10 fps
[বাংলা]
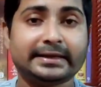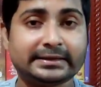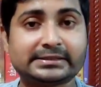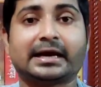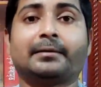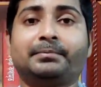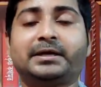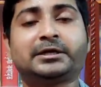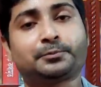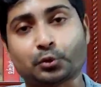একটি
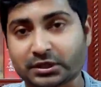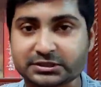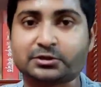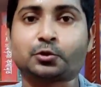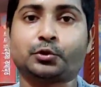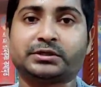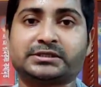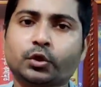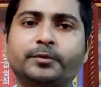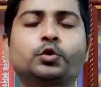আপডেট প্রকাশিত
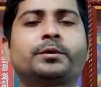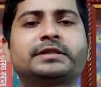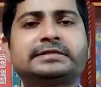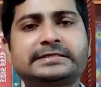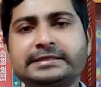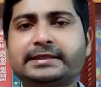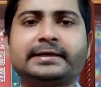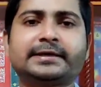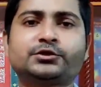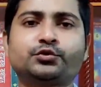হয়েছে তবে তোমাদের
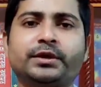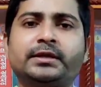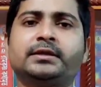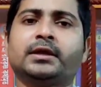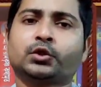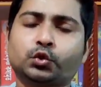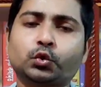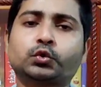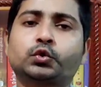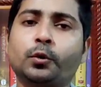চিন্তার কিছু নেই
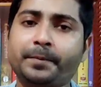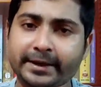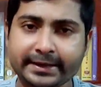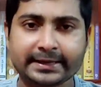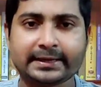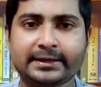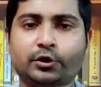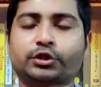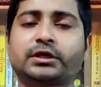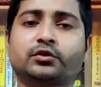তথ্য পেয়ে গেলেই
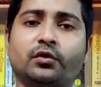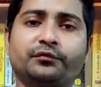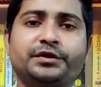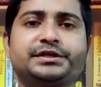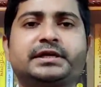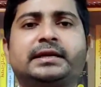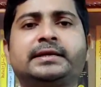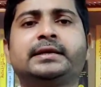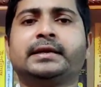অর্থাৎ অফিসিয়ালি